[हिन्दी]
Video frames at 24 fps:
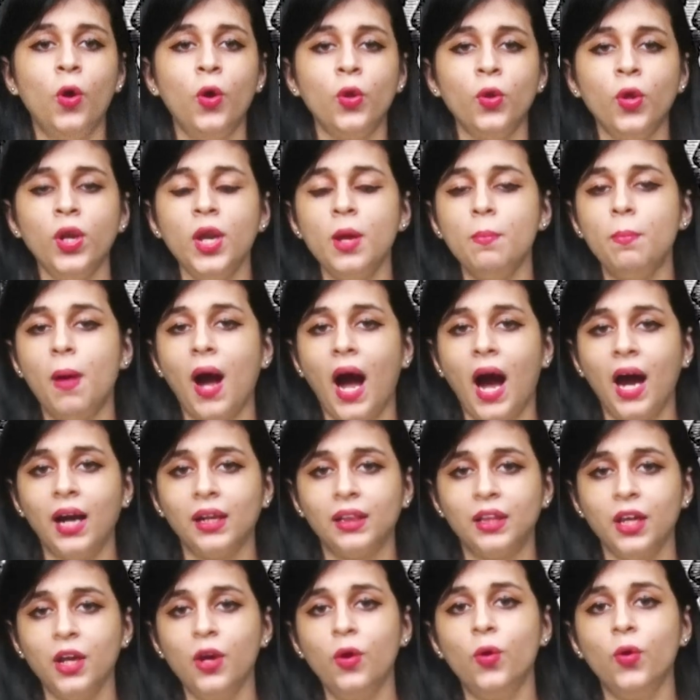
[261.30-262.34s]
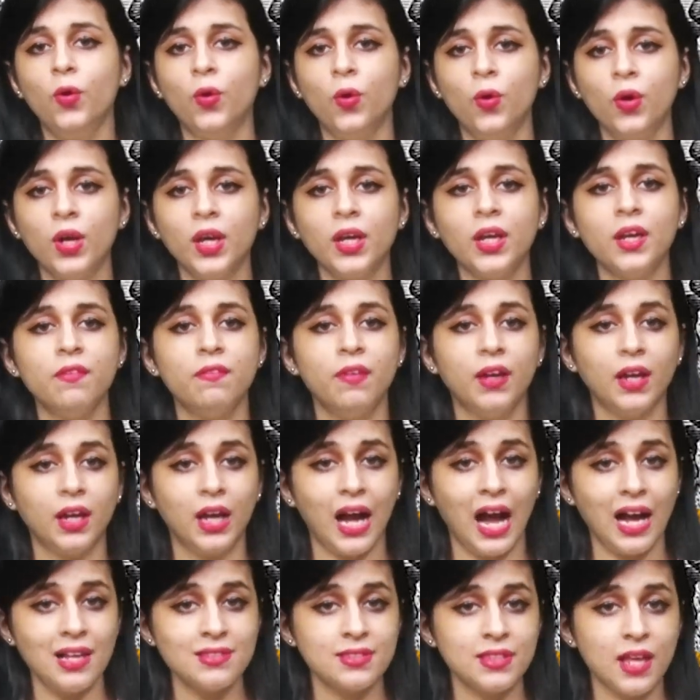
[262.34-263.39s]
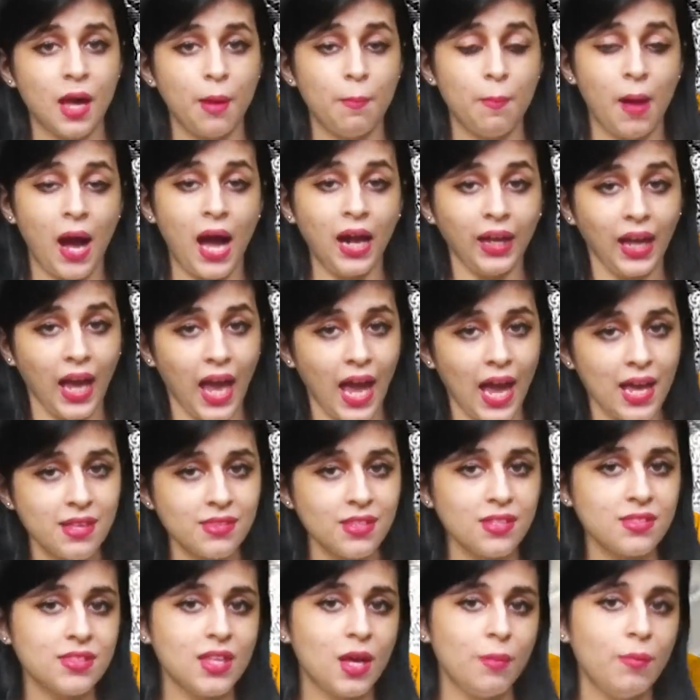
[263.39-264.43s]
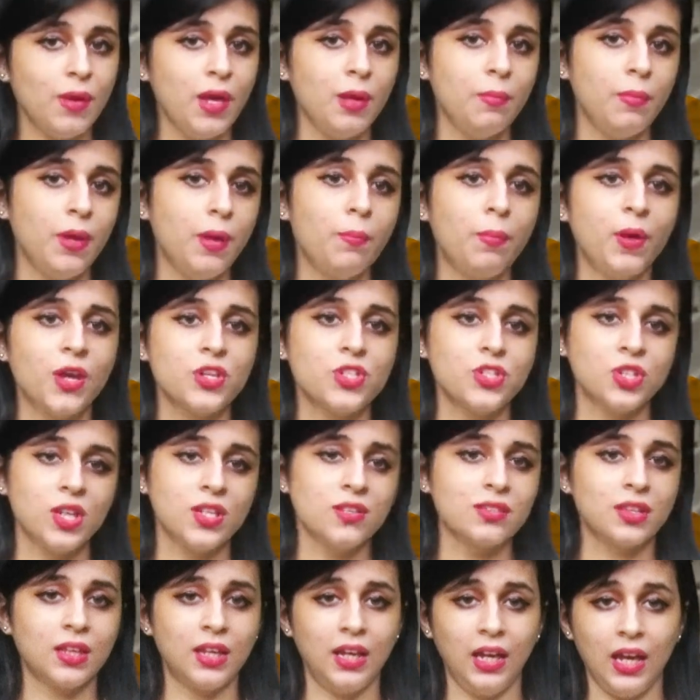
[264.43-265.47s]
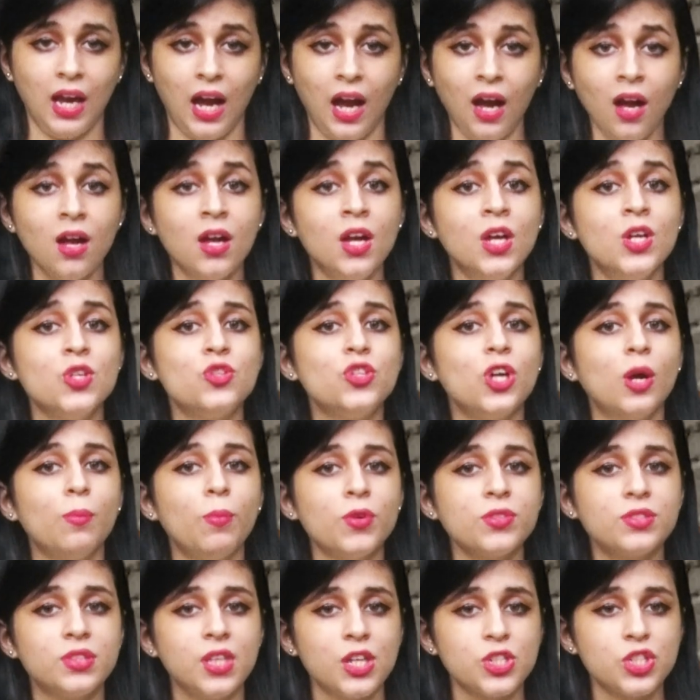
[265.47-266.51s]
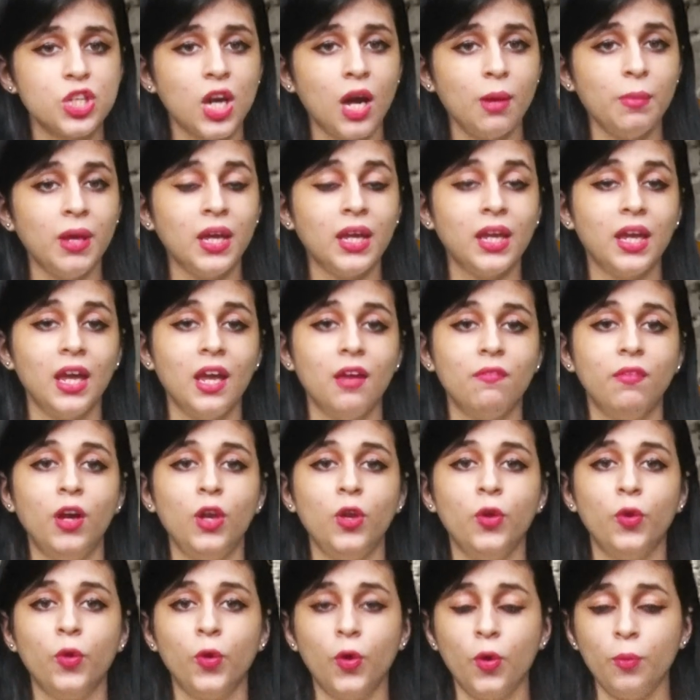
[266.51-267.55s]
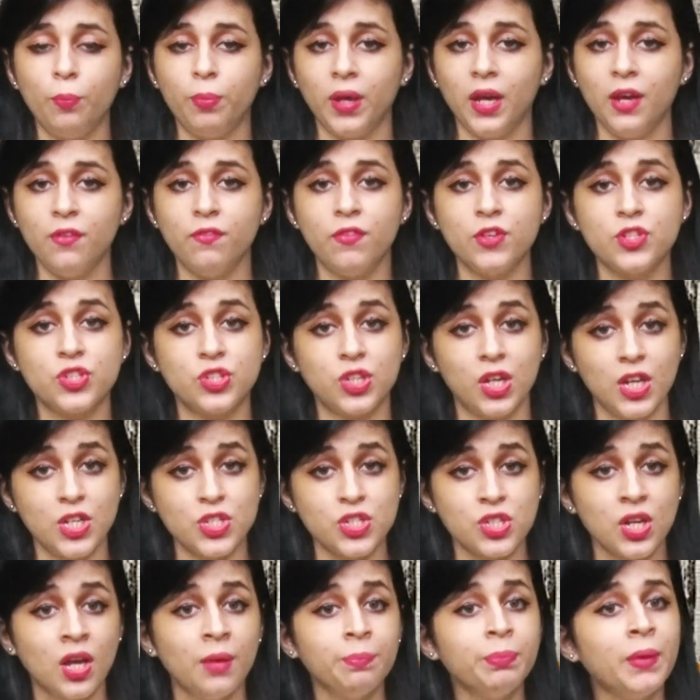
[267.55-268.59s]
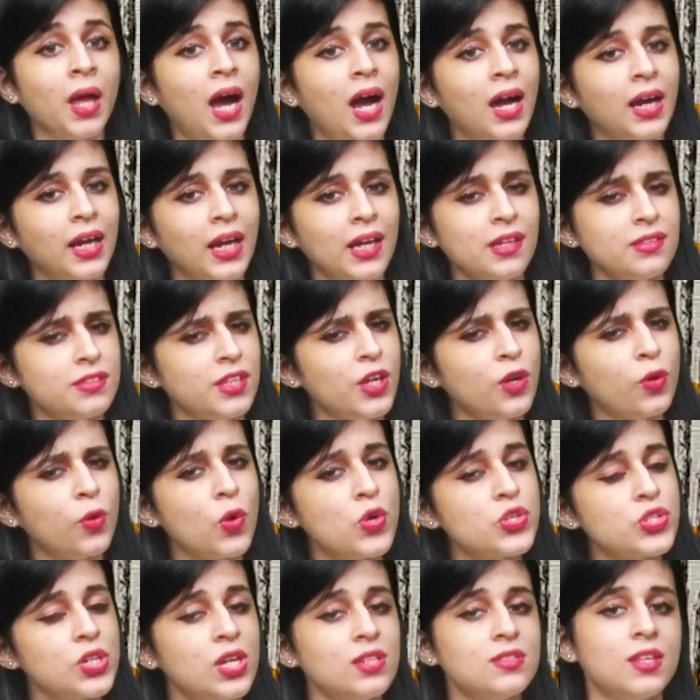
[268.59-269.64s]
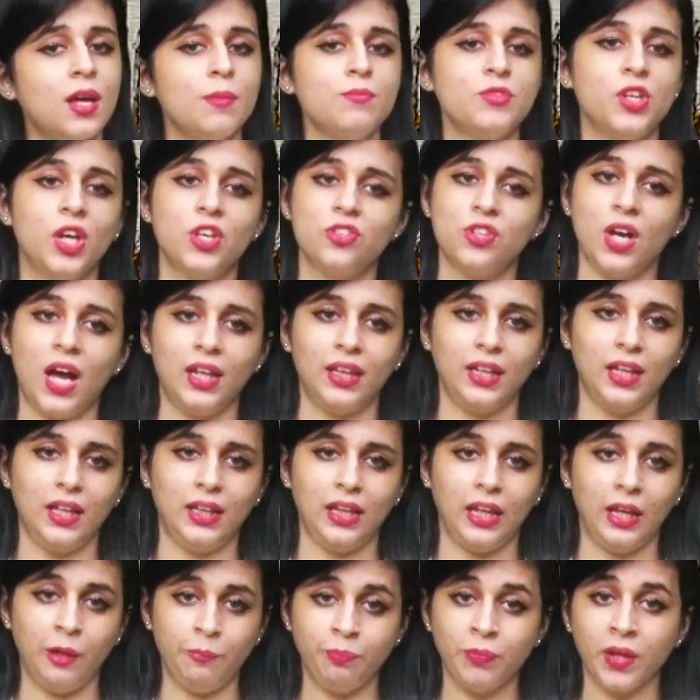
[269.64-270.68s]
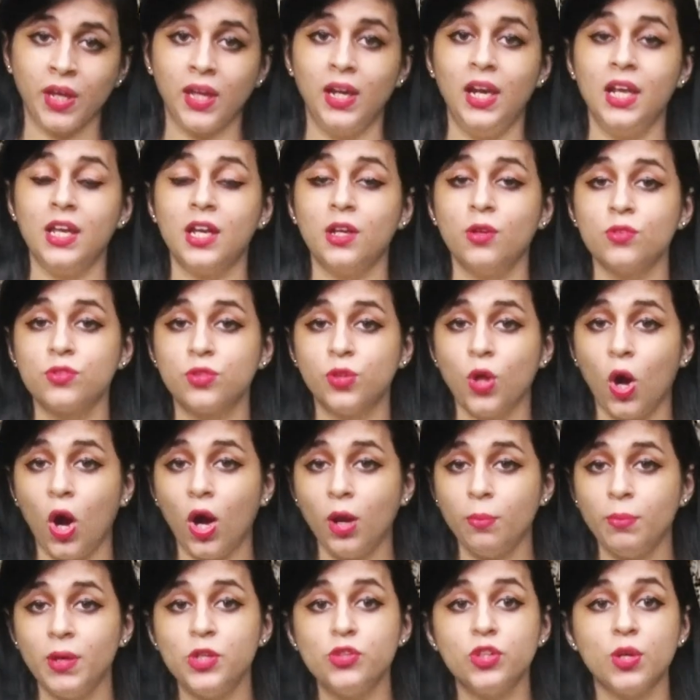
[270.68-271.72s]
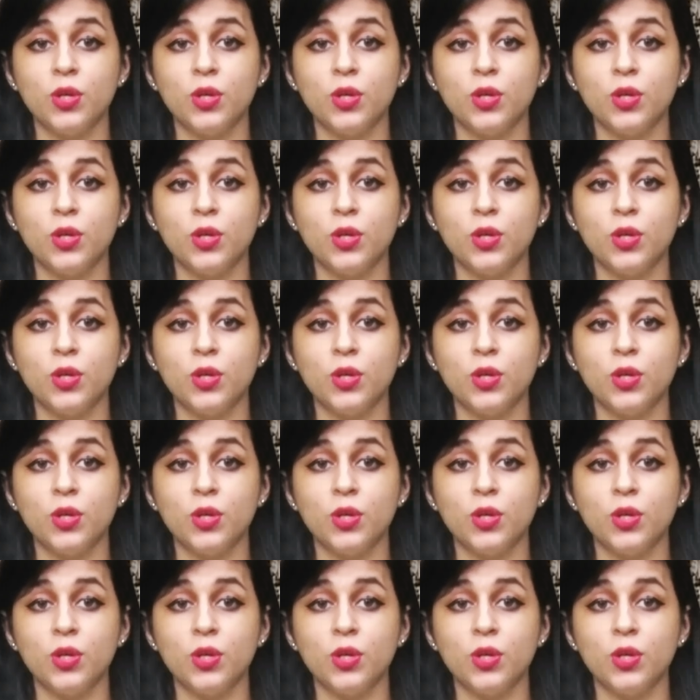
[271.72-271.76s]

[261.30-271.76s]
उन्होंने भारतीय औद्योगिकी विकास का मार्ग ऐसे समय में प्रशस्त किया जब उस दिशा में केवल यूरोपीय विशेष अंग्रेज ही कुशल समझे जाते थे लेकिन उस दौर में